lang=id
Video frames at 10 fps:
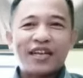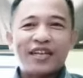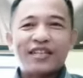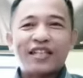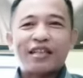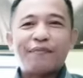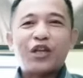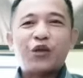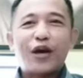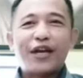serta menjadi
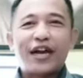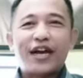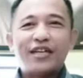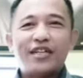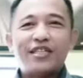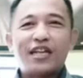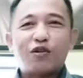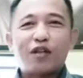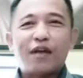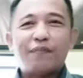wadah
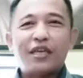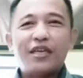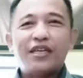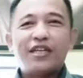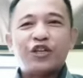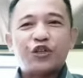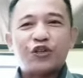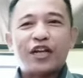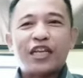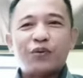silaturahmi
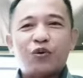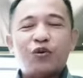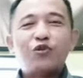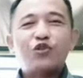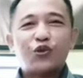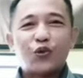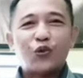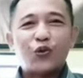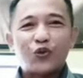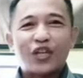nasional Iwo seluruh
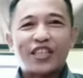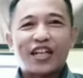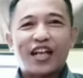Nusantara,